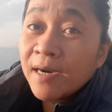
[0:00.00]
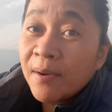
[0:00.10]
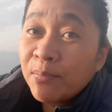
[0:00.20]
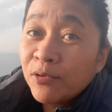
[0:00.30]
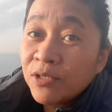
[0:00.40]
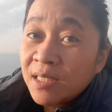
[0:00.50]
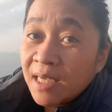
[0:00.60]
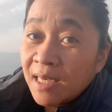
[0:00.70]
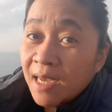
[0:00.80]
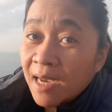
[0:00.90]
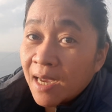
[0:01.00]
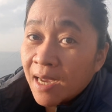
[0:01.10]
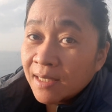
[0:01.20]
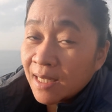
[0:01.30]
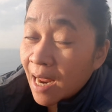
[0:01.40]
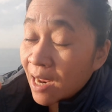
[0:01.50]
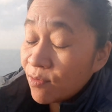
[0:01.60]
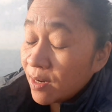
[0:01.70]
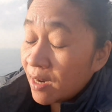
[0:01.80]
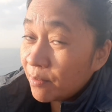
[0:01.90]
na po sina,
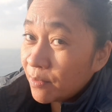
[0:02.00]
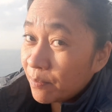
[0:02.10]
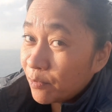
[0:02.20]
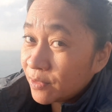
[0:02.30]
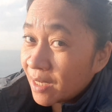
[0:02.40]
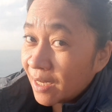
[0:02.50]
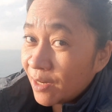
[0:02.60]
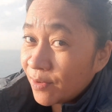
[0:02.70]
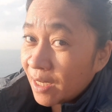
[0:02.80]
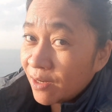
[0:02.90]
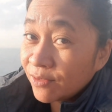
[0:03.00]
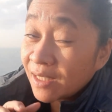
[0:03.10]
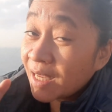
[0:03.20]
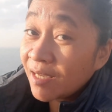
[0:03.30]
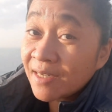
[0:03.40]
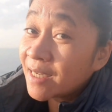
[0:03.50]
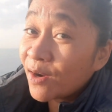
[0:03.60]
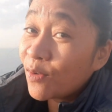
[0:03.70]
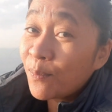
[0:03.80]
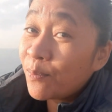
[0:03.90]
lalong-lalo na po sa Iloilo. 10 years
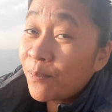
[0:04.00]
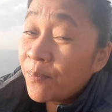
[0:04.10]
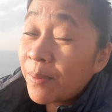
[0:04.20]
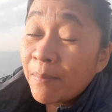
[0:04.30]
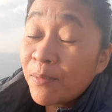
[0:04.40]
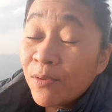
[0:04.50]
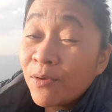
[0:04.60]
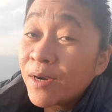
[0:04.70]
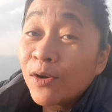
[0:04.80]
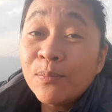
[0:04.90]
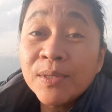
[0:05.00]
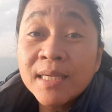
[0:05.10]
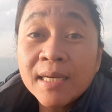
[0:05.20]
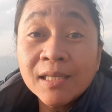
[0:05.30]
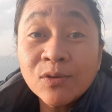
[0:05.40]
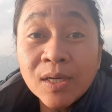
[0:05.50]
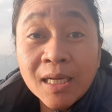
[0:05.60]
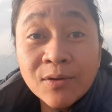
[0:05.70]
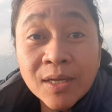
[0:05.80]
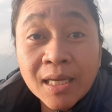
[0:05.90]
ago pa po nagumpisa na itong
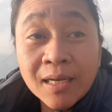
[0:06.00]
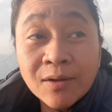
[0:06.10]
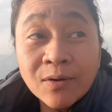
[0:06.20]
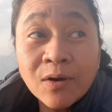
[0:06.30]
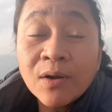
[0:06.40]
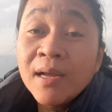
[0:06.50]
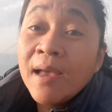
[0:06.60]
Iloilo.